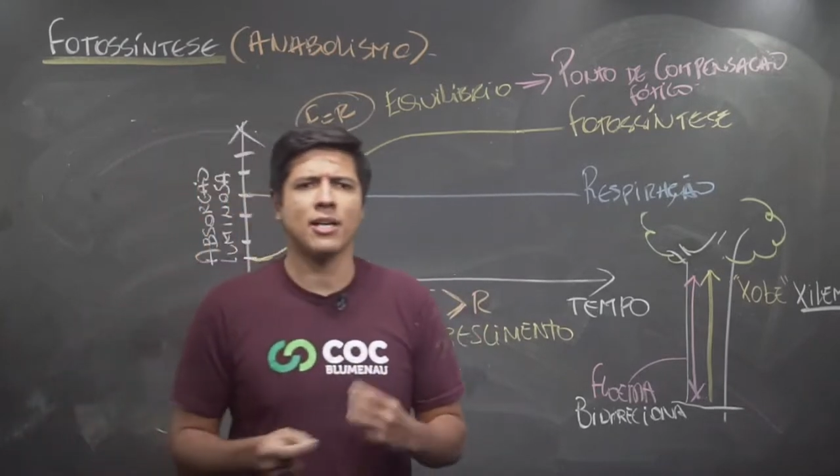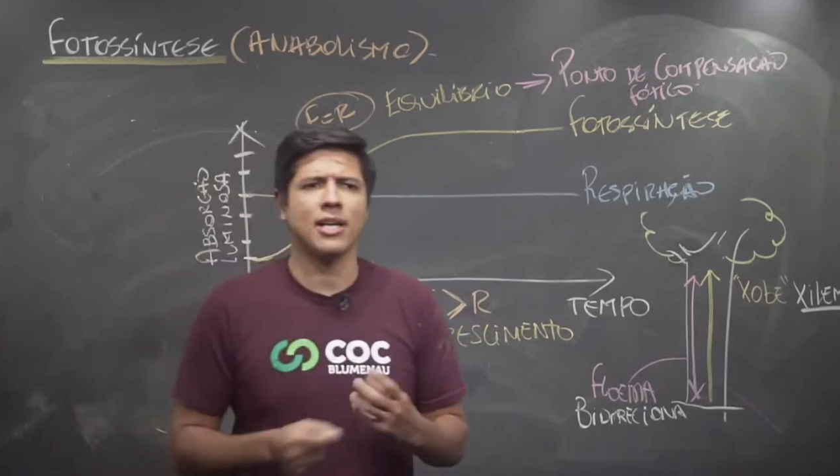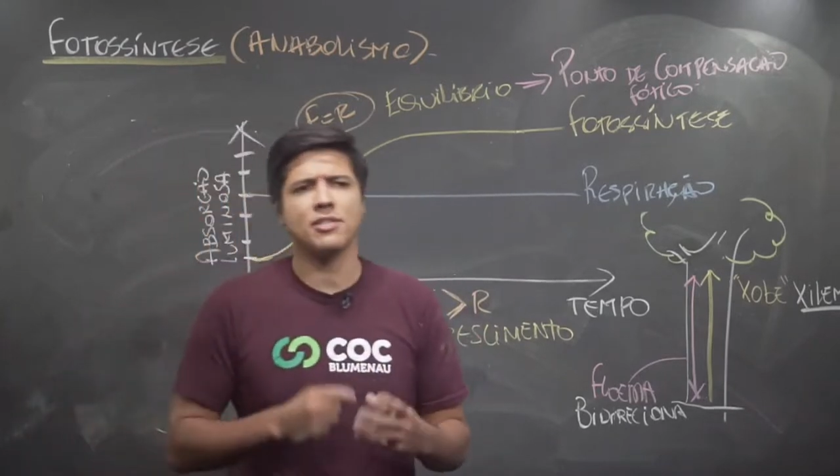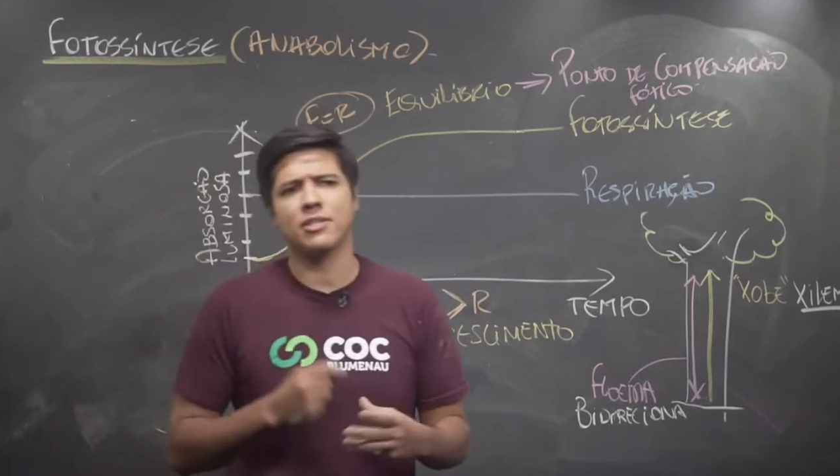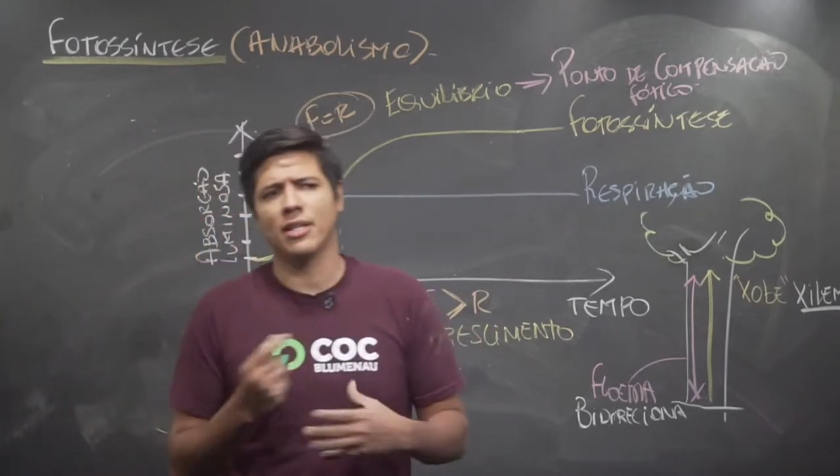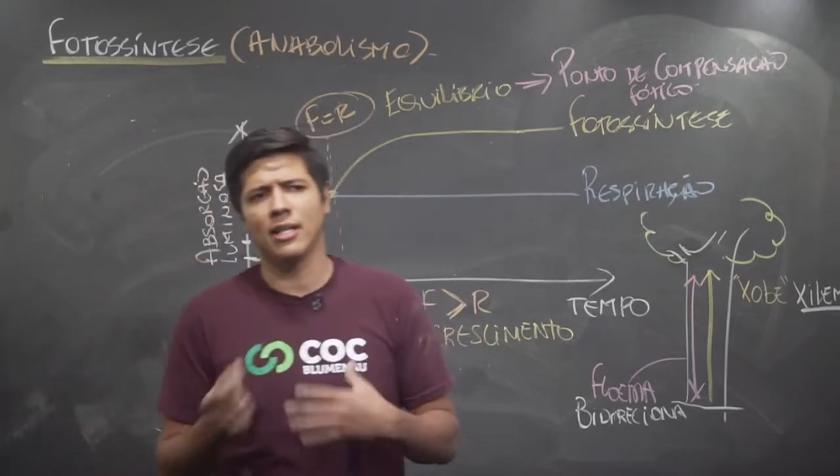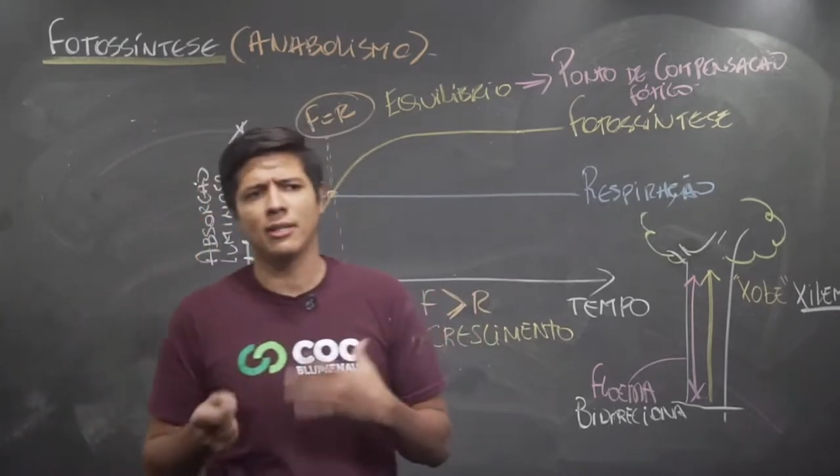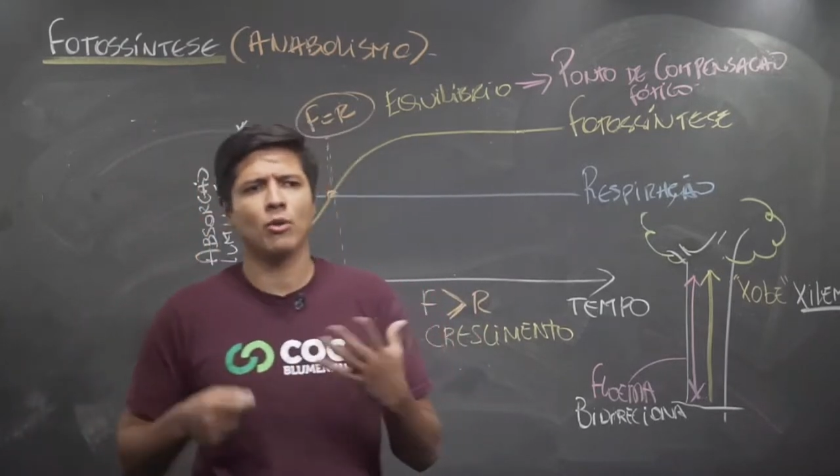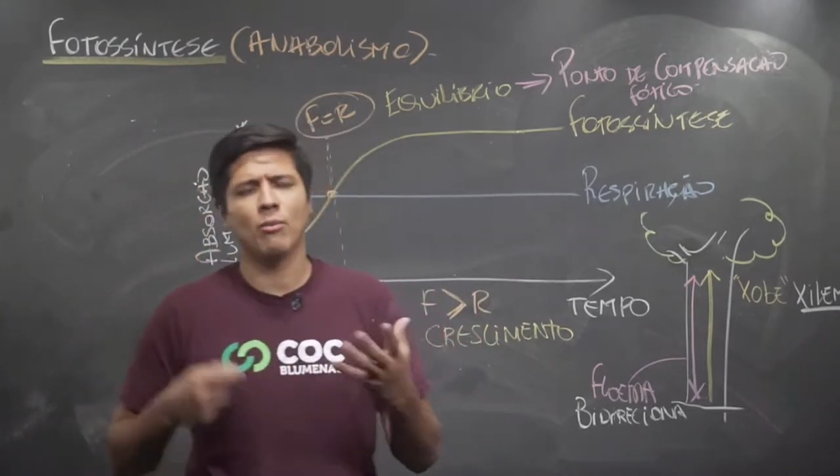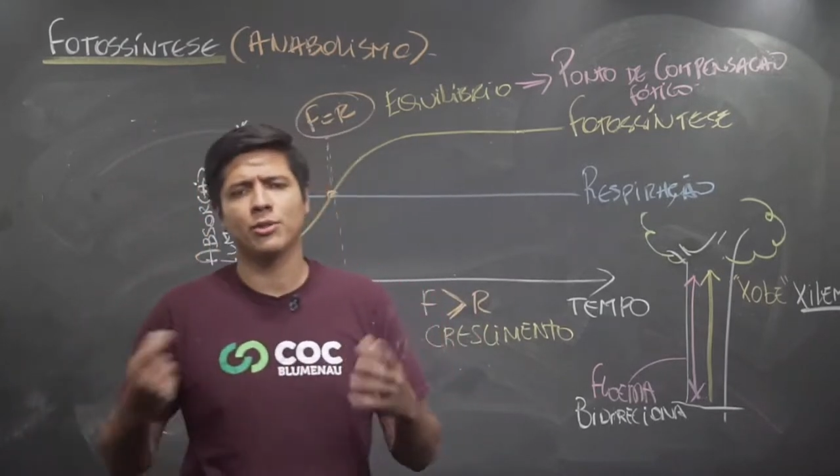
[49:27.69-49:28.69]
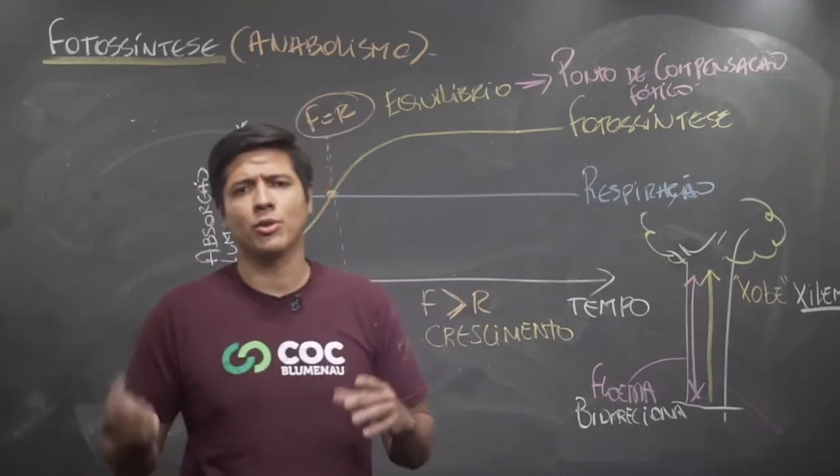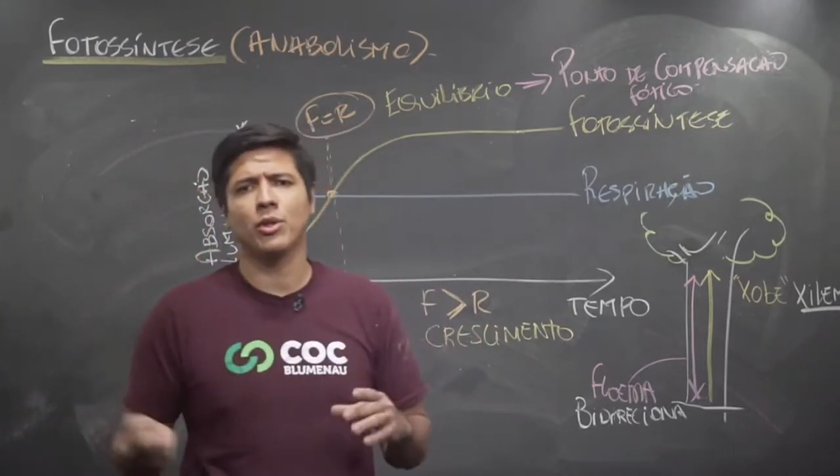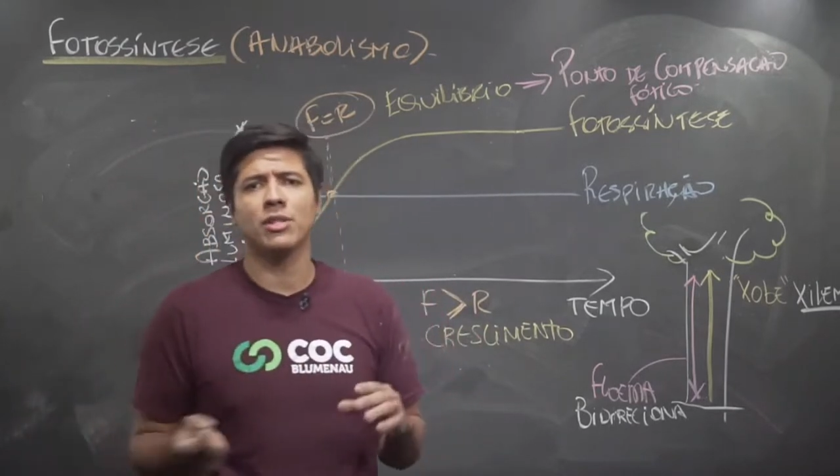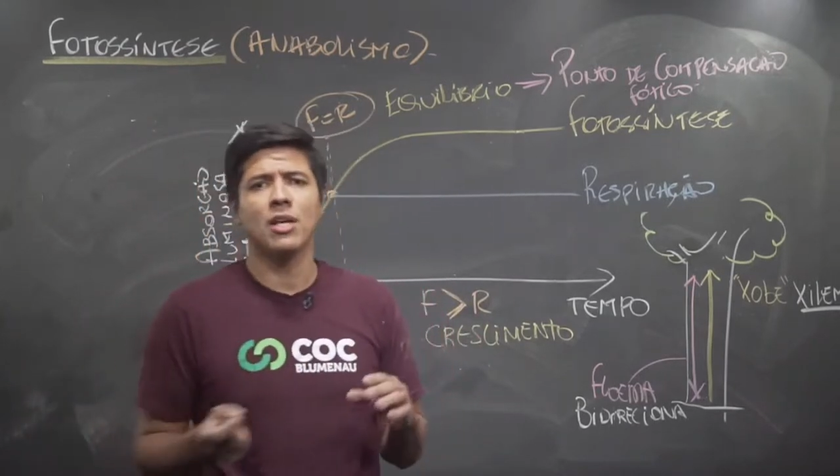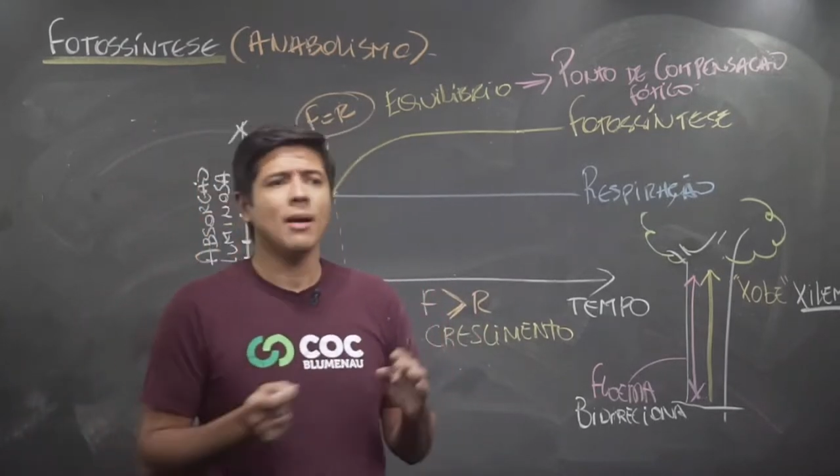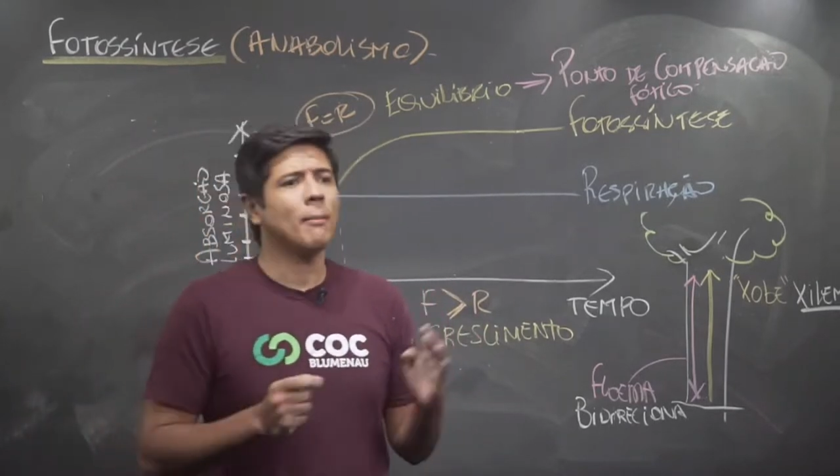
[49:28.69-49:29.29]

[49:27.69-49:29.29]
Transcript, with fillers: acreditando em algumas coisas,